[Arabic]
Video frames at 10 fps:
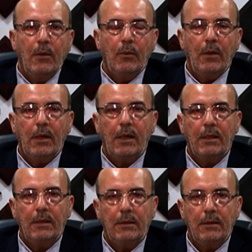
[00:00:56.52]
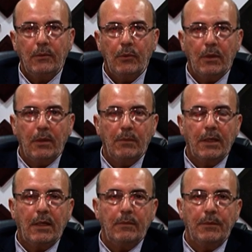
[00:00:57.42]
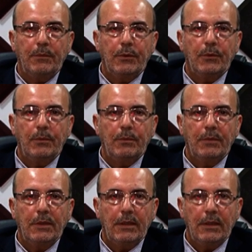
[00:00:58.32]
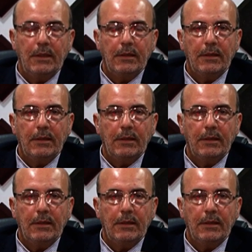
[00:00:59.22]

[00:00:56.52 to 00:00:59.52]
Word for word: واهلا ومرحبا بكم الى